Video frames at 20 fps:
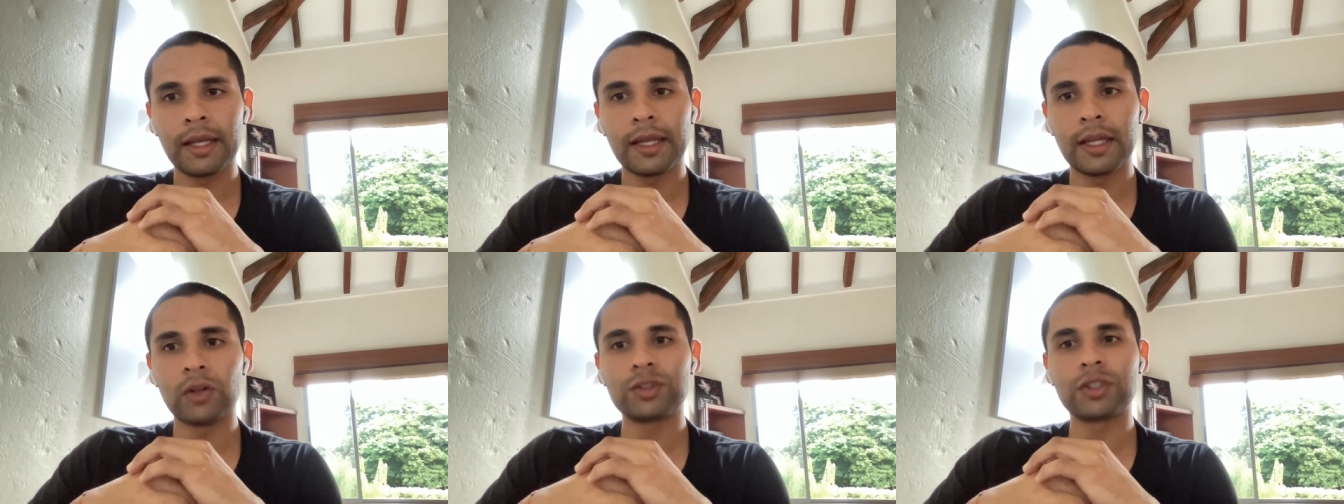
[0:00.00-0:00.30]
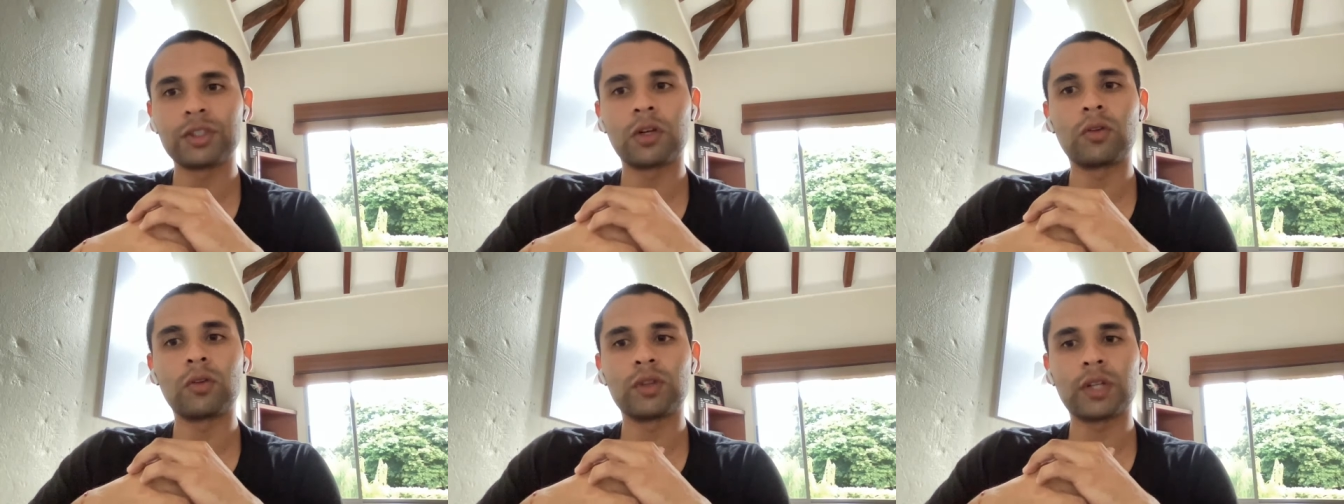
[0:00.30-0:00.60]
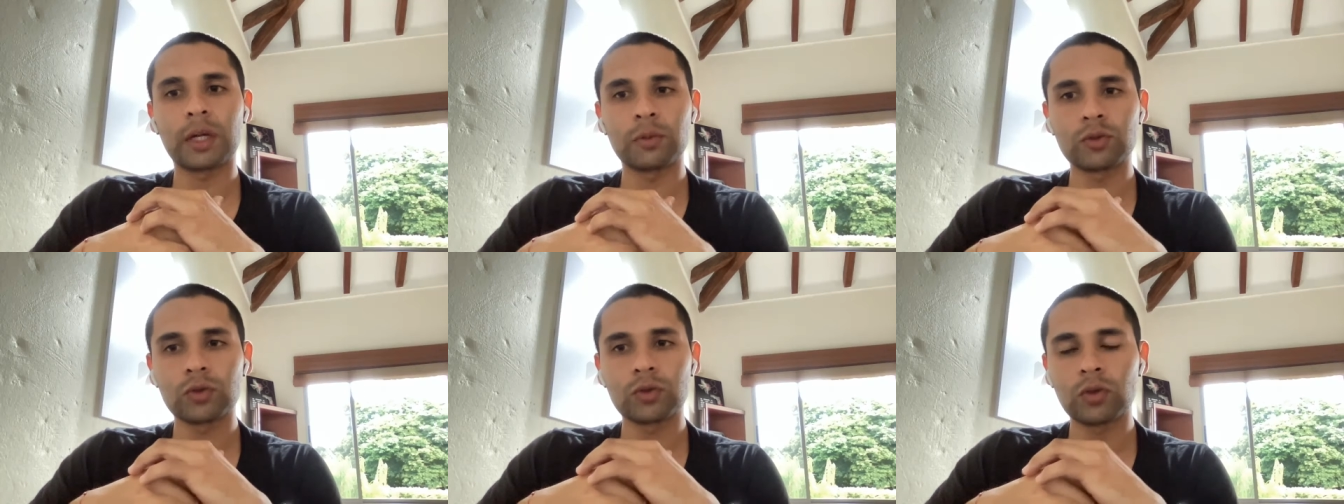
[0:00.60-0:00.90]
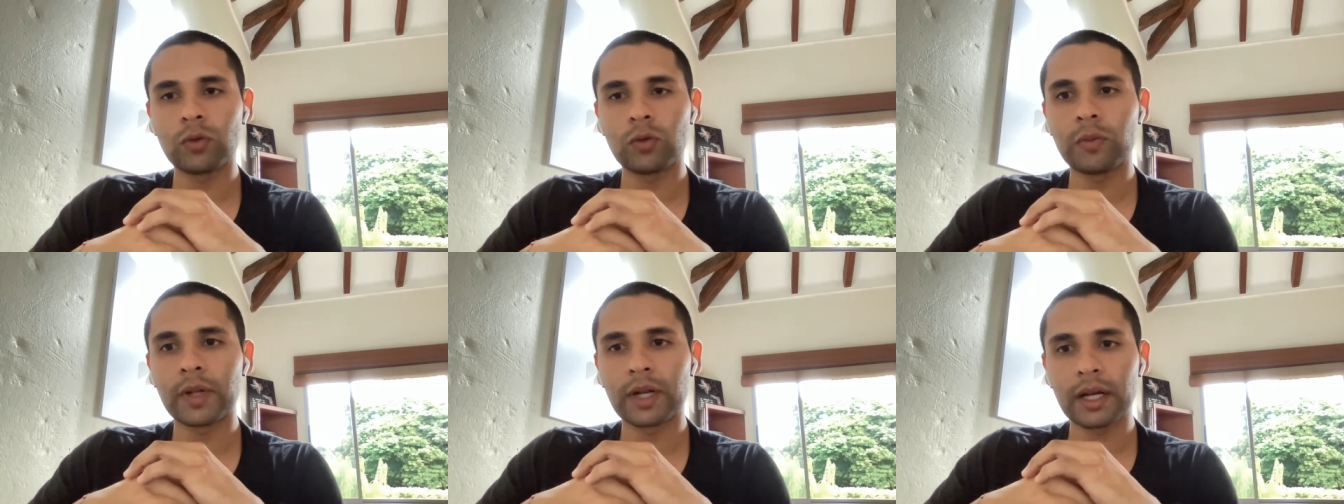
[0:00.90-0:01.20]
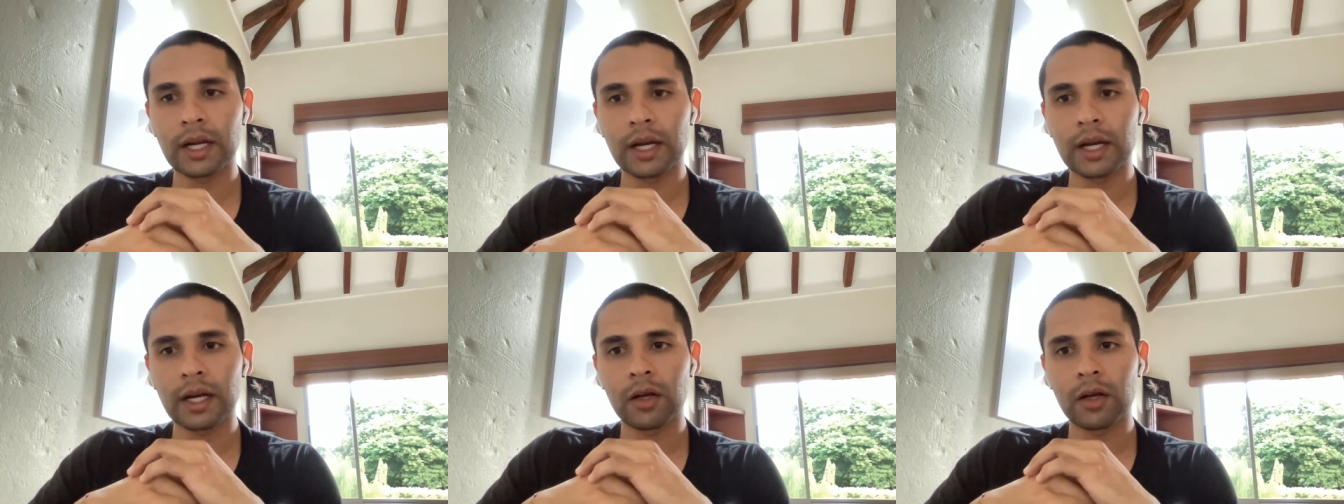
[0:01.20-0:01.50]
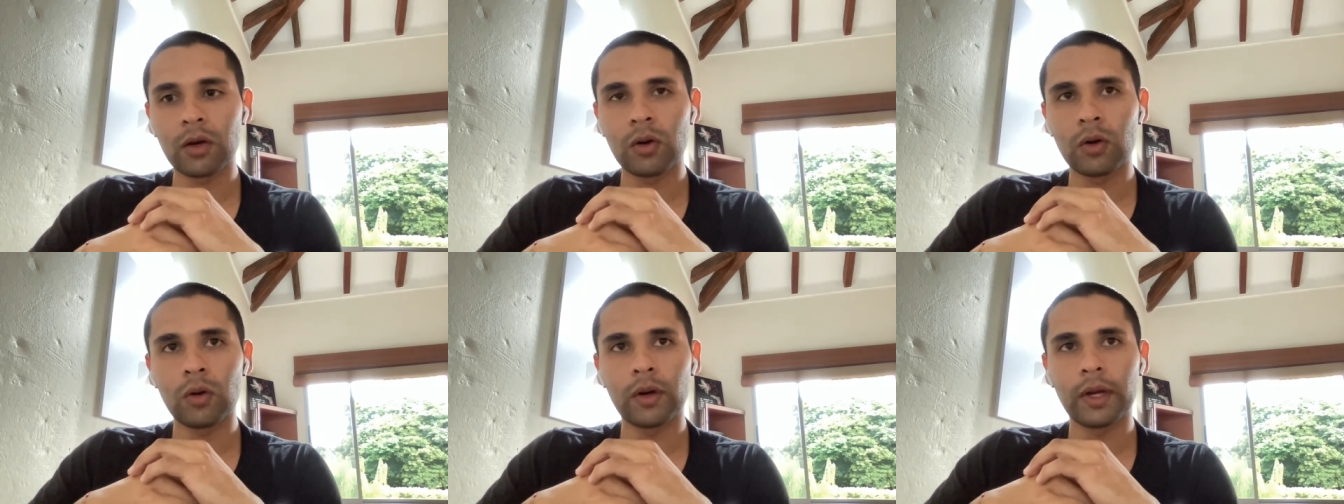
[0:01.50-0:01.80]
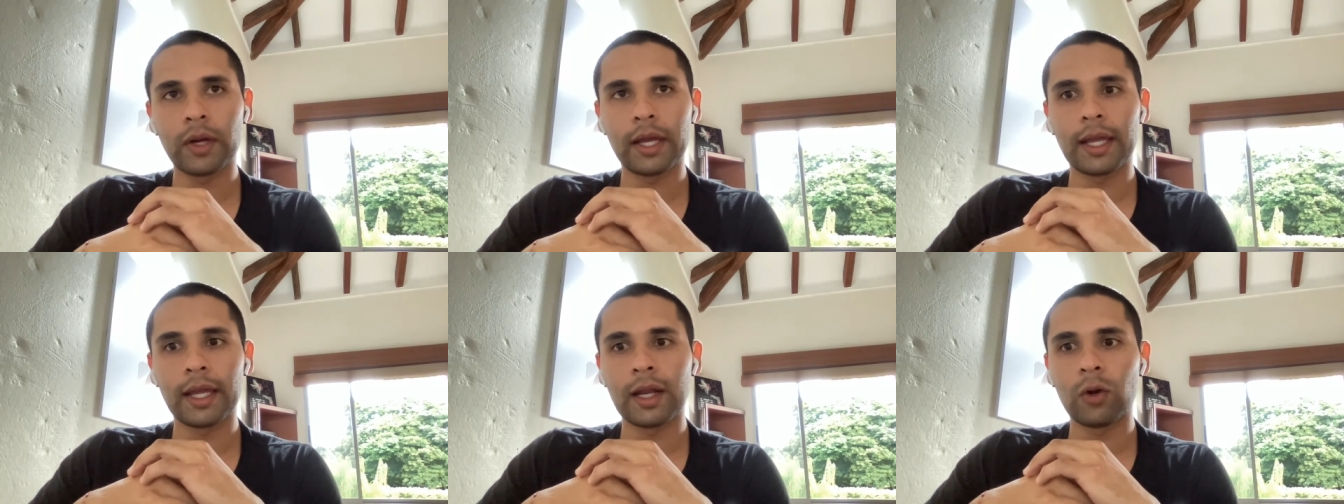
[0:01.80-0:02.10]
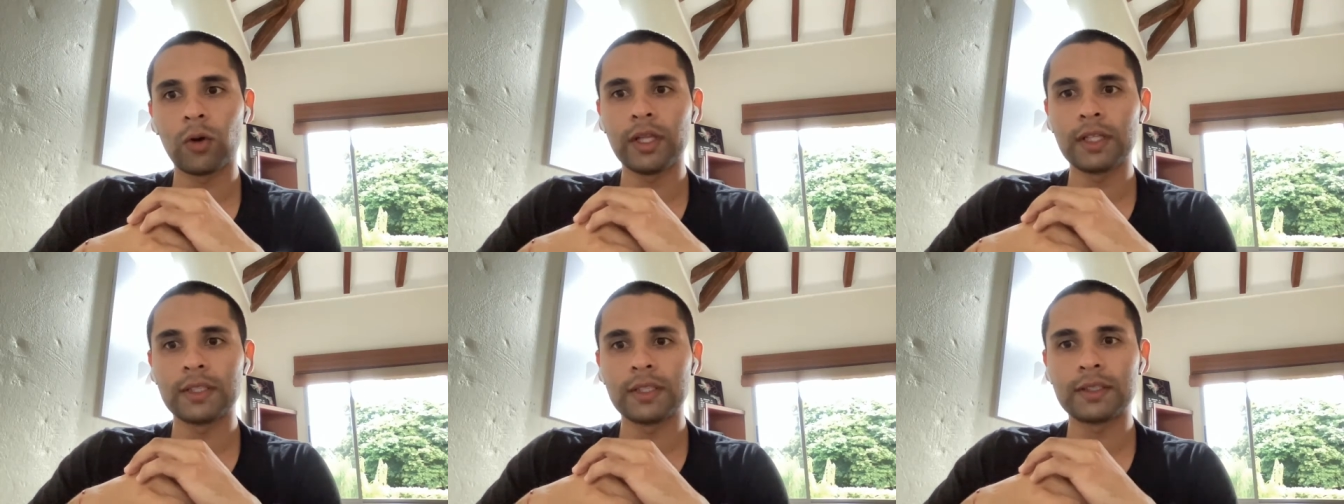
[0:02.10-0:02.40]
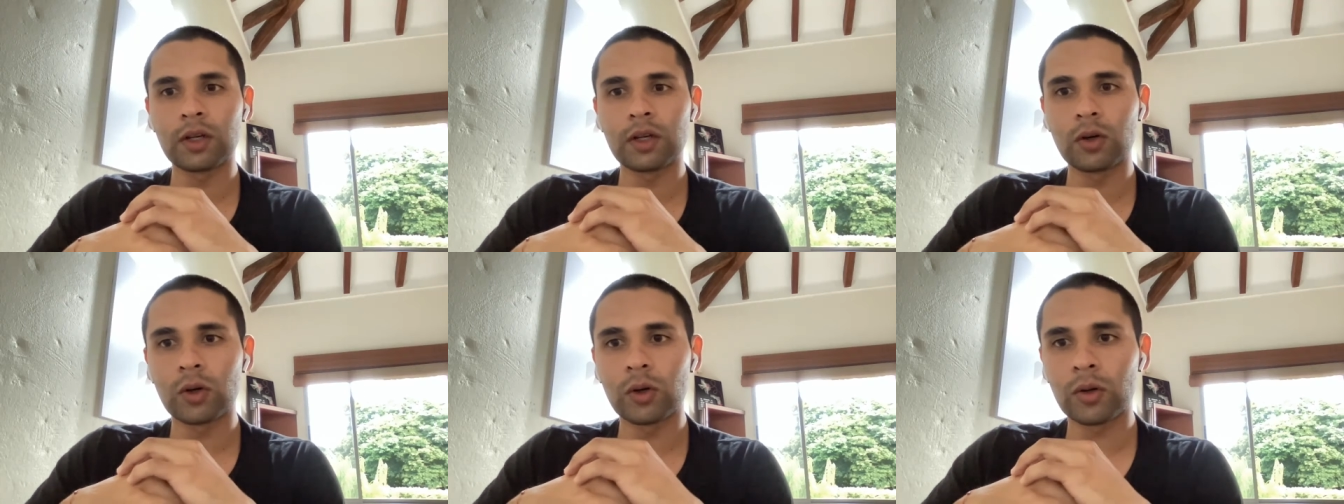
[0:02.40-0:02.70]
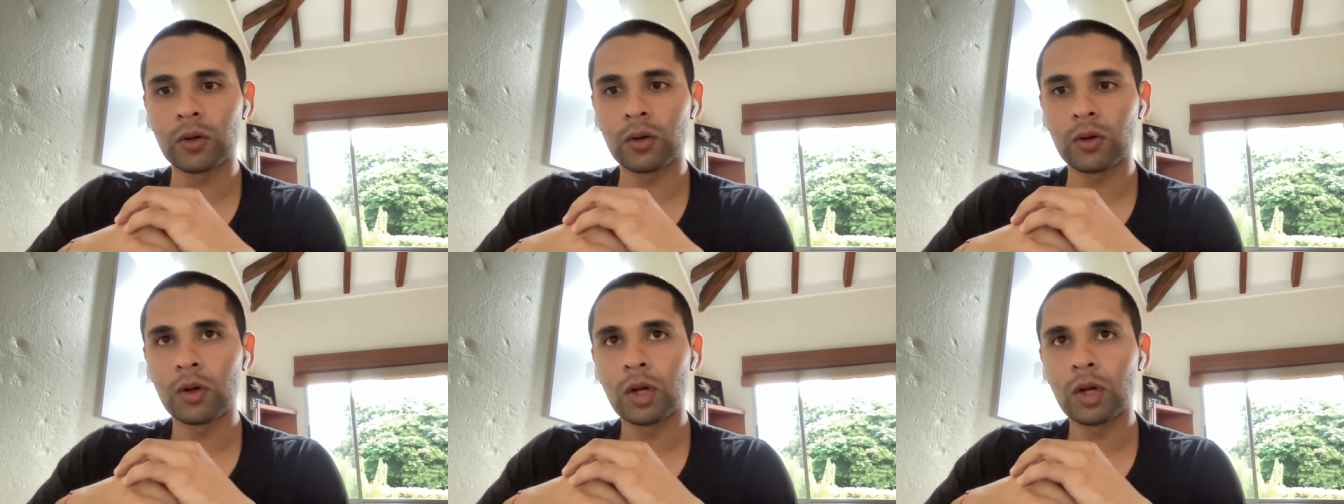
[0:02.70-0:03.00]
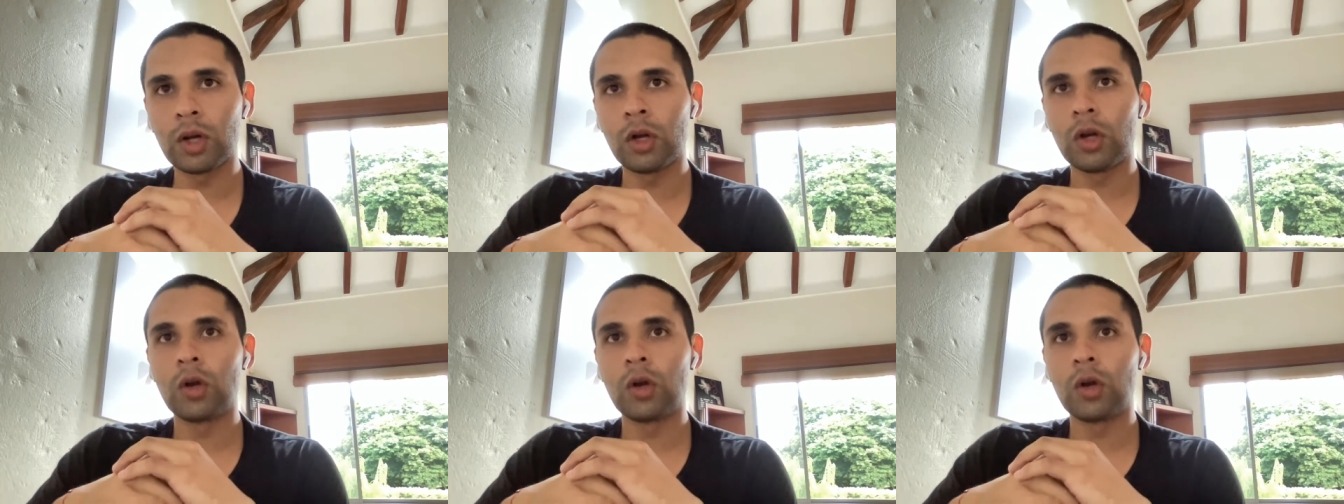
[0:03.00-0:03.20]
y nos encontramos con un mercado eh, logístico